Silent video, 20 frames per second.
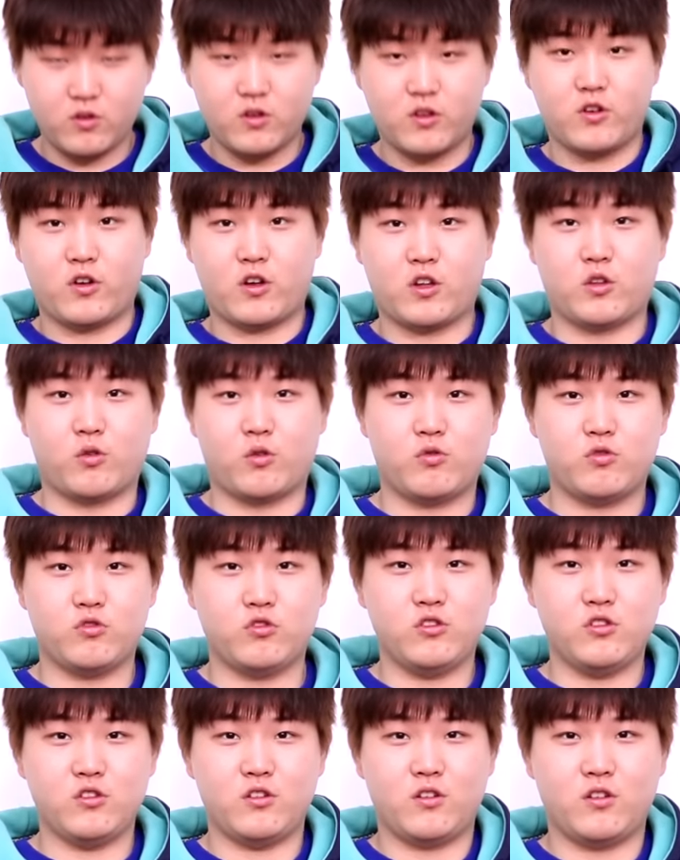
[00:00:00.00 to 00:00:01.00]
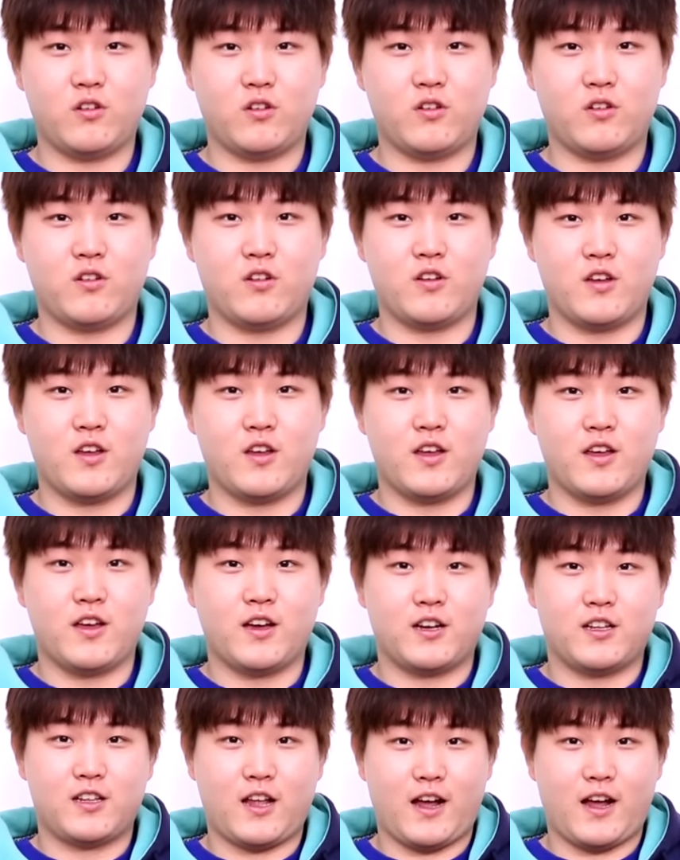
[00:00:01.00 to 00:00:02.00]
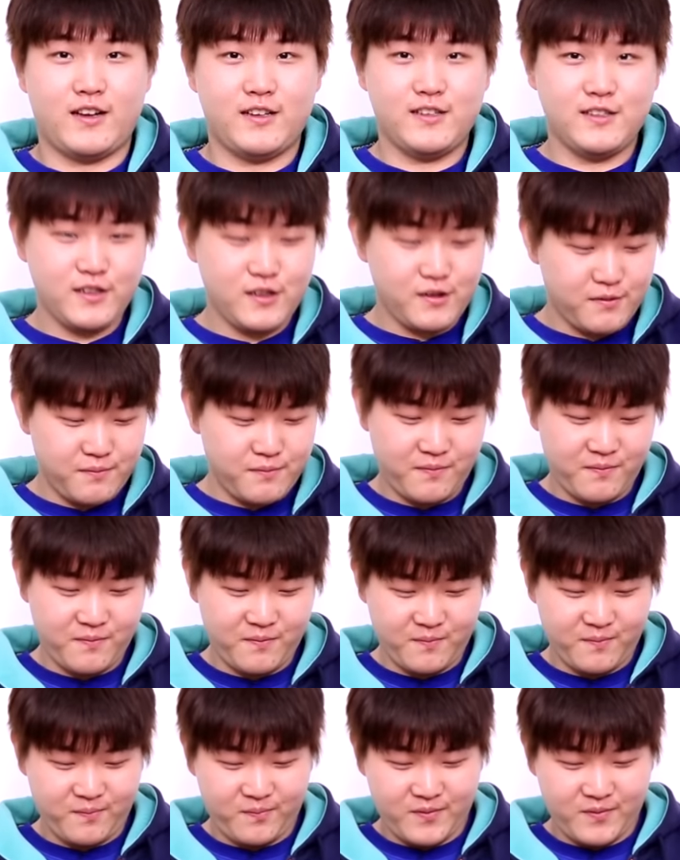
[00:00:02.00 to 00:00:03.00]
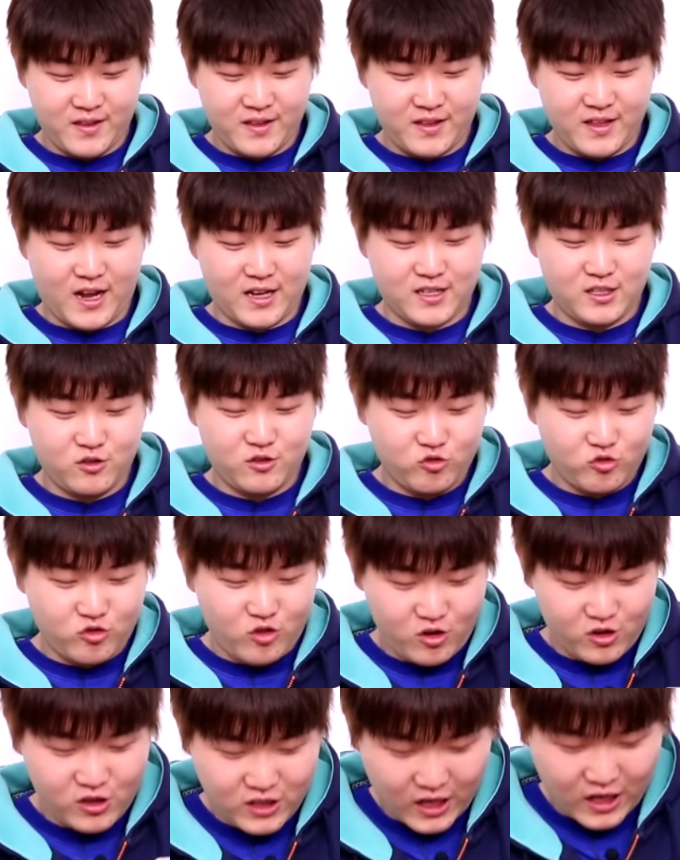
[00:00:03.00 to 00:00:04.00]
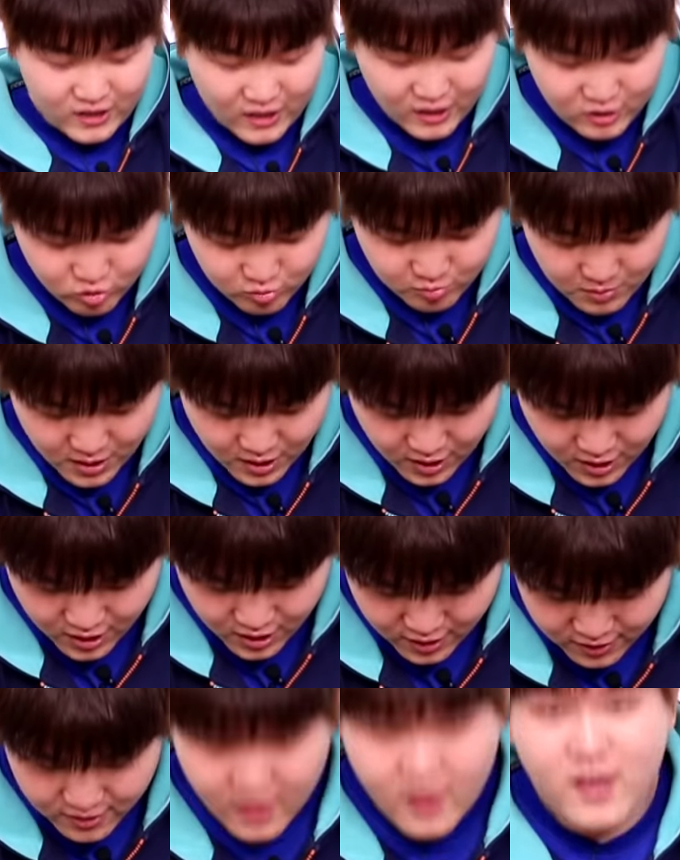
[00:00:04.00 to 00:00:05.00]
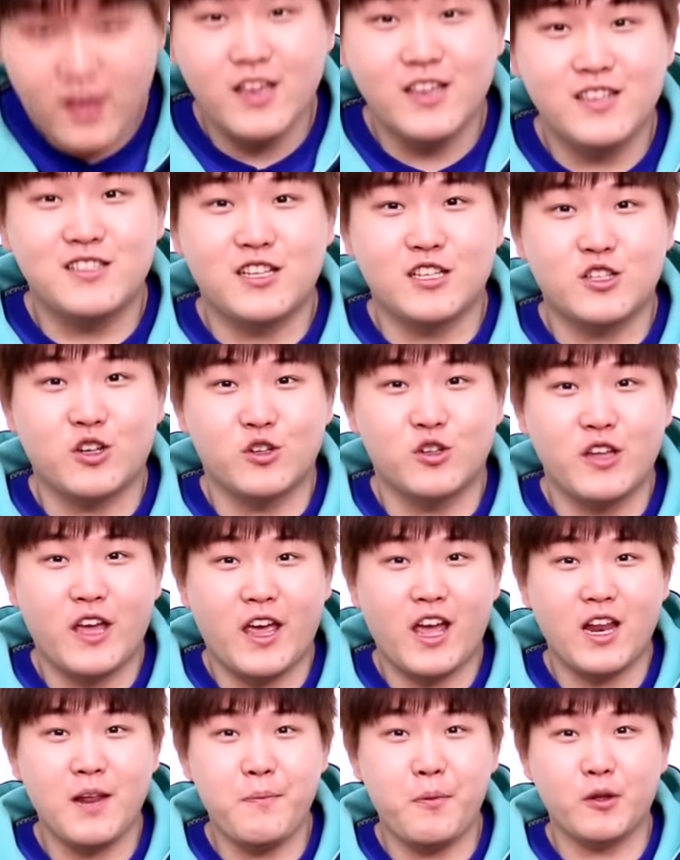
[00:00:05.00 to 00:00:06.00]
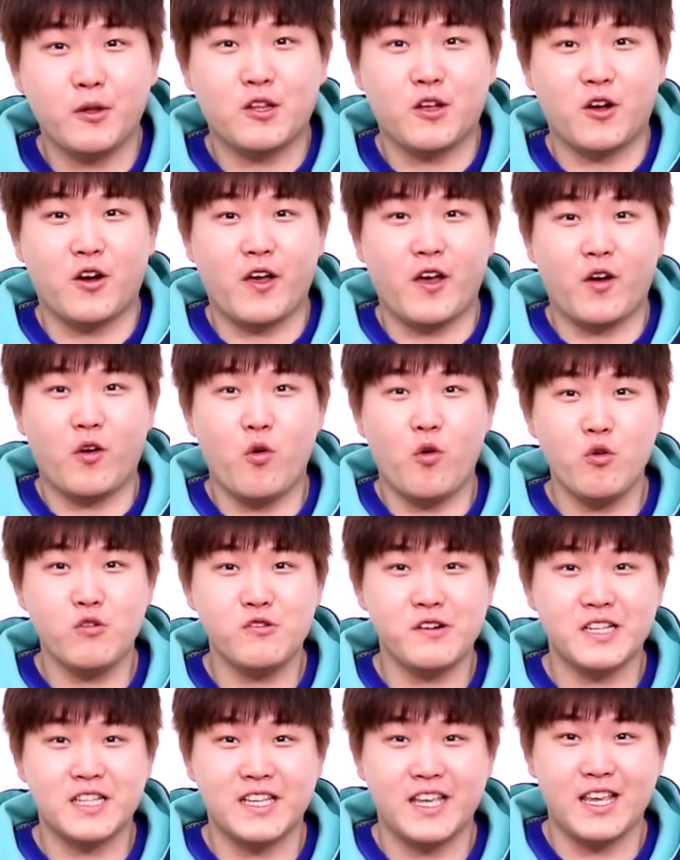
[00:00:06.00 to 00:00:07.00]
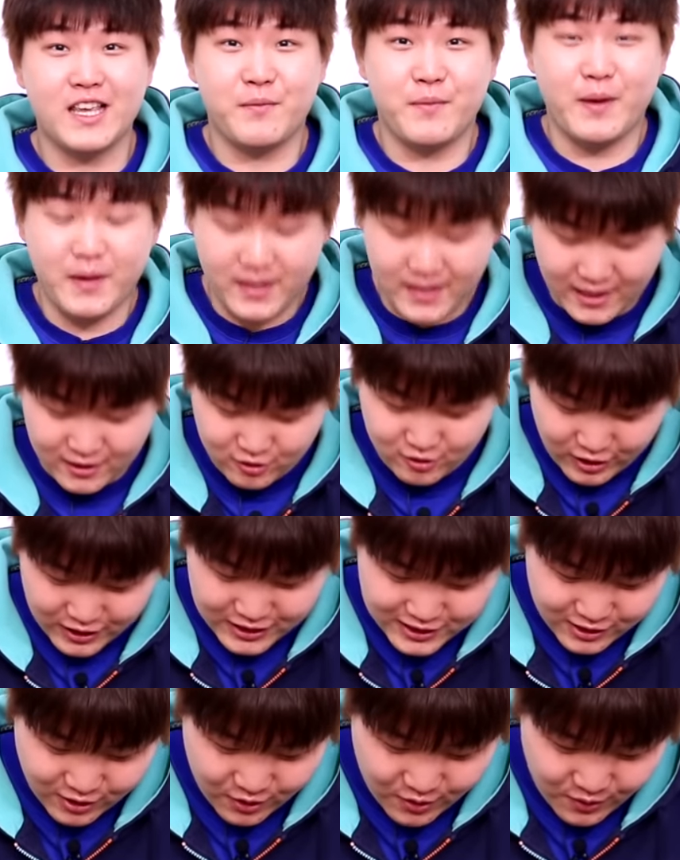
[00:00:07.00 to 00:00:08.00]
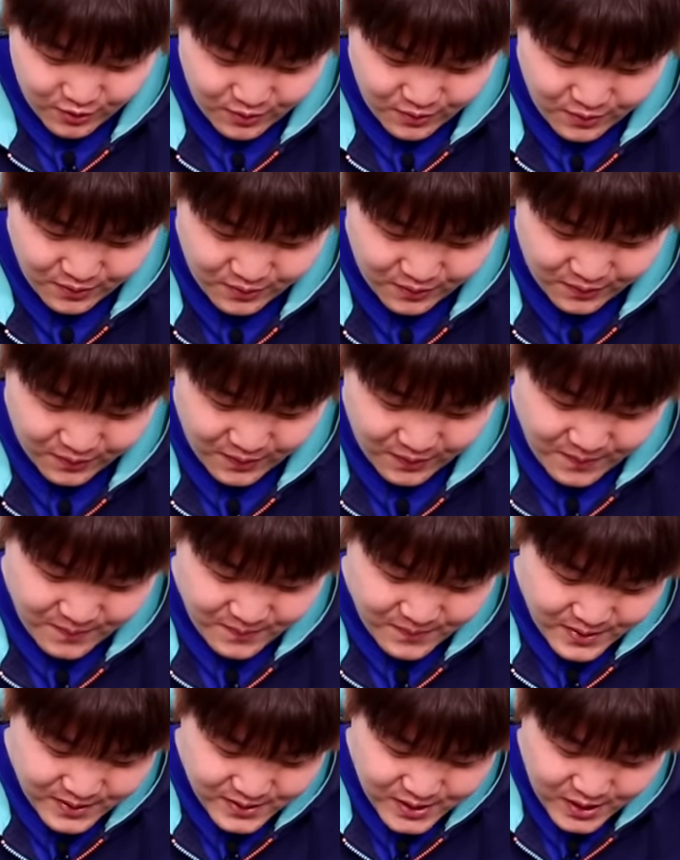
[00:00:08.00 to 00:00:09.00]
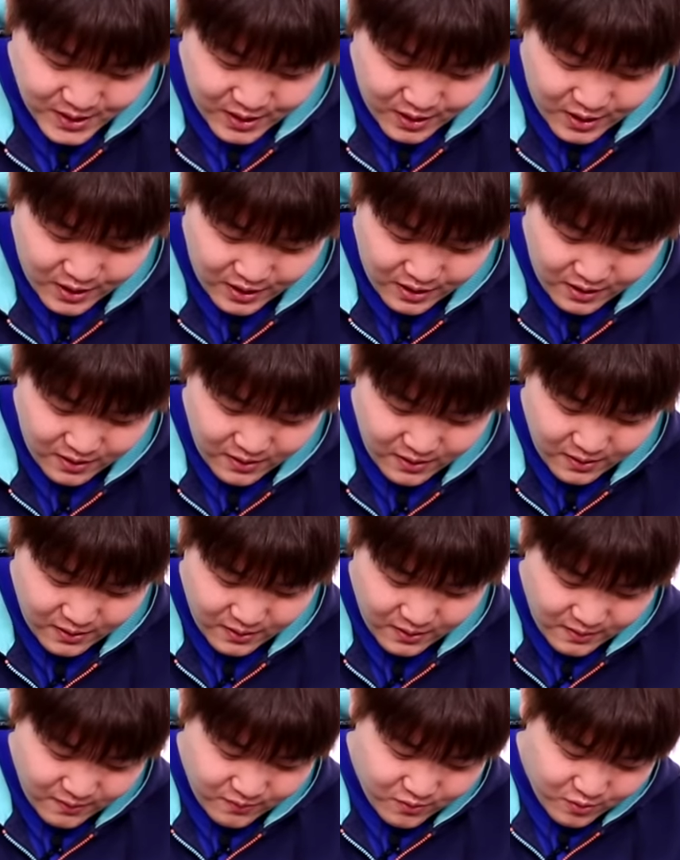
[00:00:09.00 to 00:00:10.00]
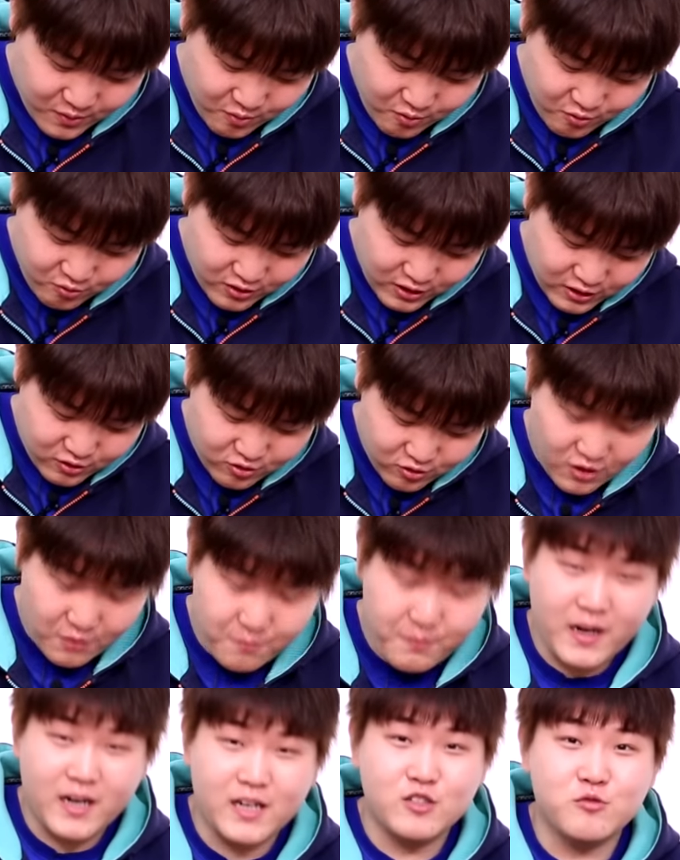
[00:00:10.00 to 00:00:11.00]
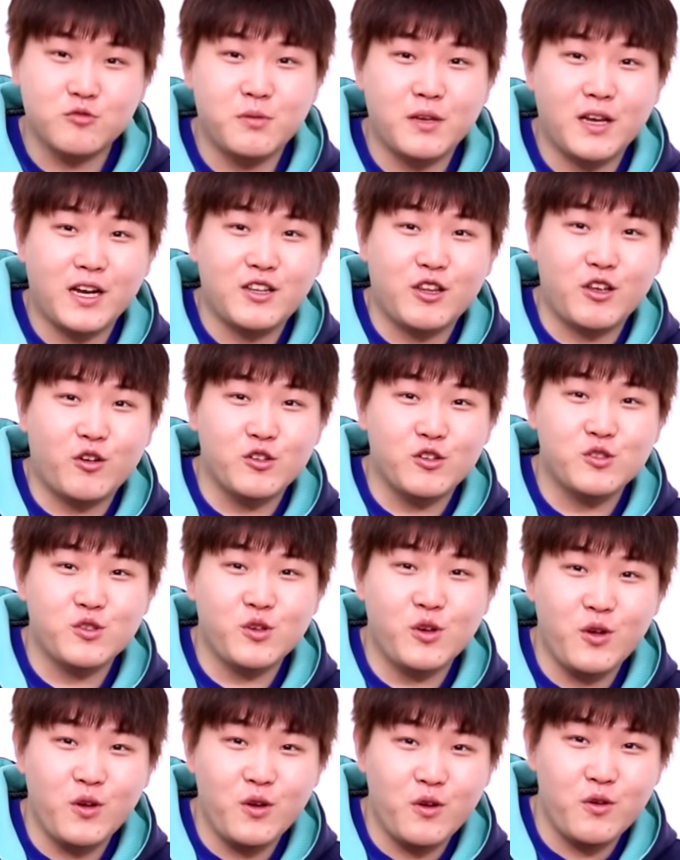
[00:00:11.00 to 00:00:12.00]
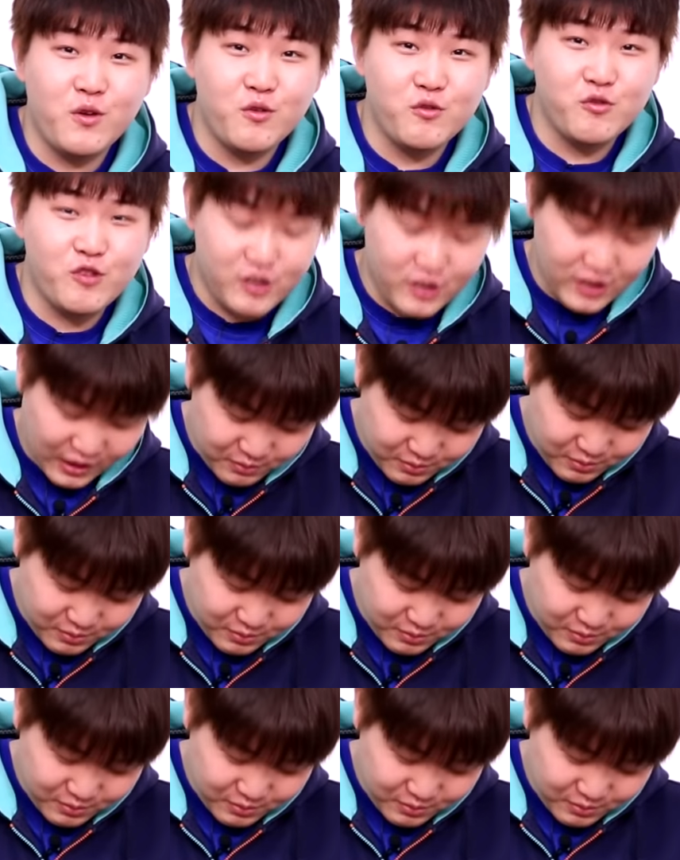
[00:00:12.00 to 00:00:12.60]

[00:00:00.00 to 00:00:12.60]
이렇게 넣고 그 다음 다시 뚜껑을 닫아주면 이제 저는 해리포터의 호그와트에 입학을 할 수가 있어요 자 호그와트로 입학할 준비가 되었죠? 호그와트